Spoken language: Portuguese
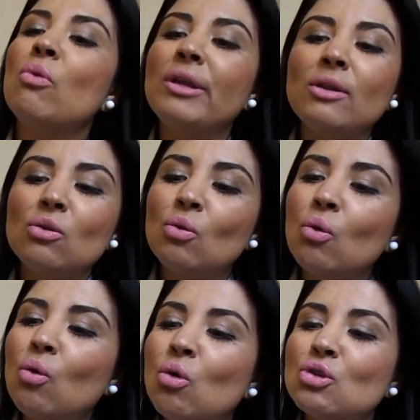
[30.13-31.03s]

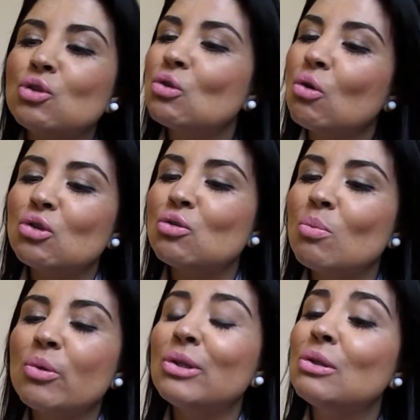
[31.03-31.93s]
muito gostoso,
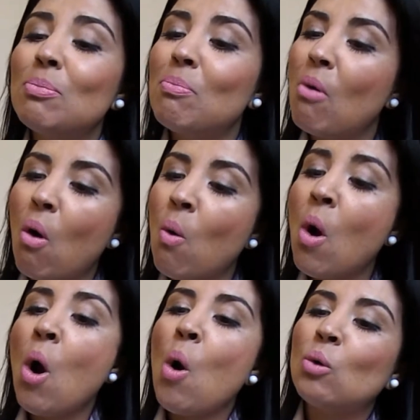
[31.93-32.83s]
muito bom.
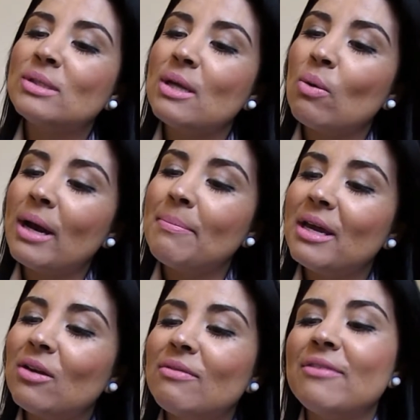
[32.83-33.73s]
O seu
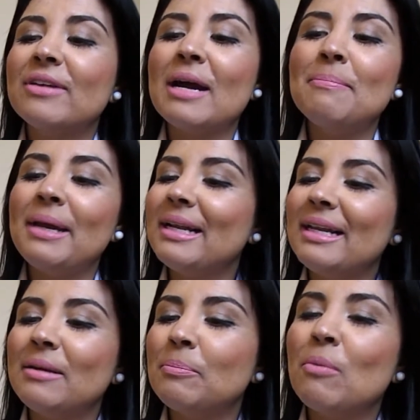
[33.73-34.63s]
cabelo vai ficar bem
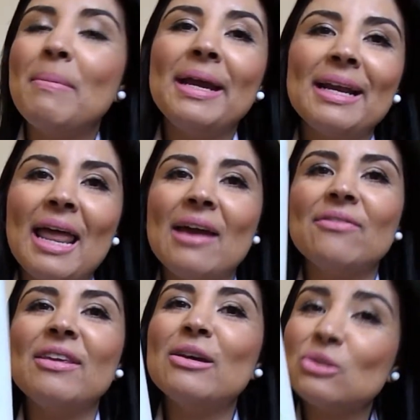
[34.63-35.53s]
limpo, bem
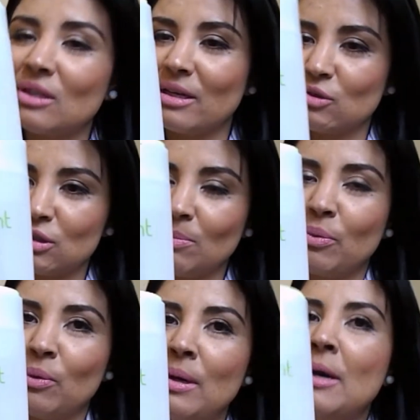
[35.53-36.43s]
leve. Eu só tenho
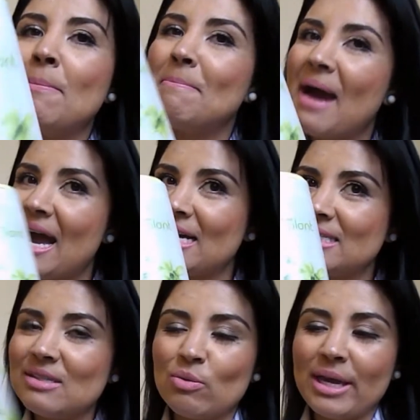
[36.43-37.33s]
shampoo,
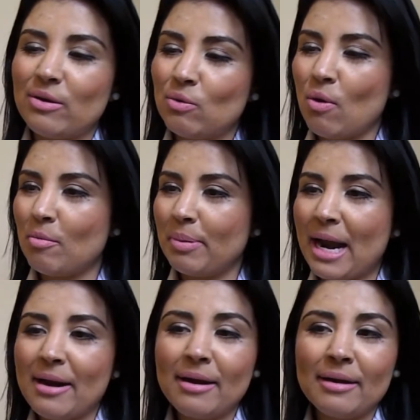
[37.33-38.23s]
mas eu quero
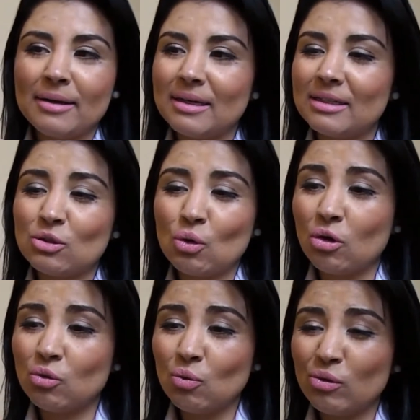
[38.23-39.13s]
comprar
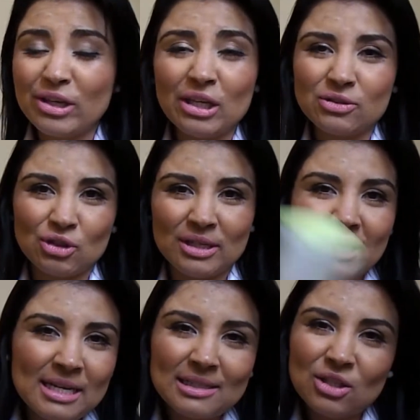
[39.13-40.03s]
todo o kit.
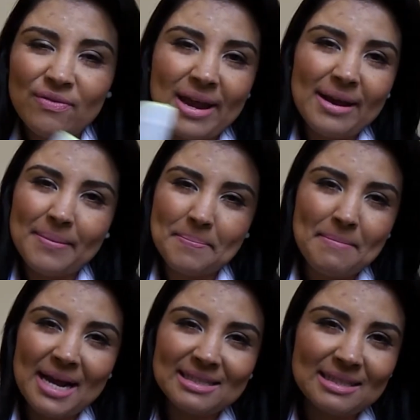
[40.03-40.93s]
Se tiver
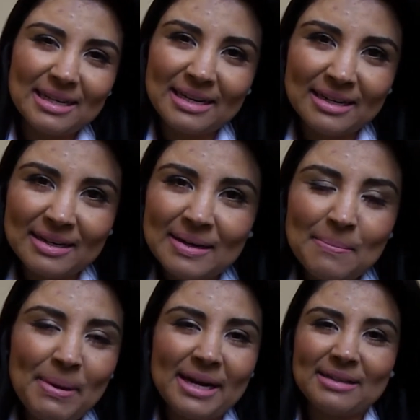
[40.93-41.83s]
máscara
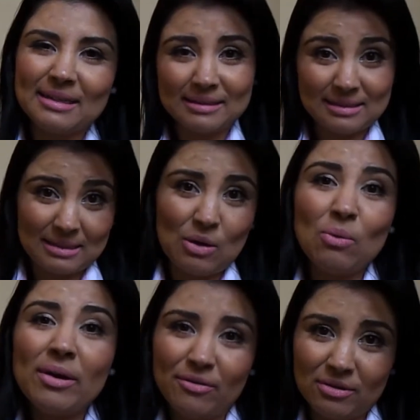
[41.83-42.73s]
para
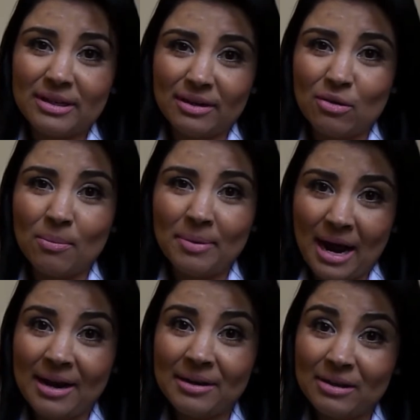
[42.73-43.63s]
hidratação, eu vou querer
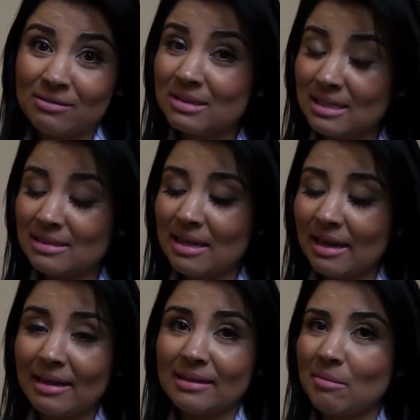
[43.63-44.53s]
comprar. Eu não sei se
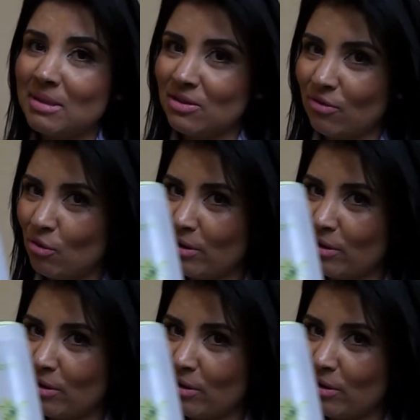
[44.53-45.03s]
tem ainda, mas eu vou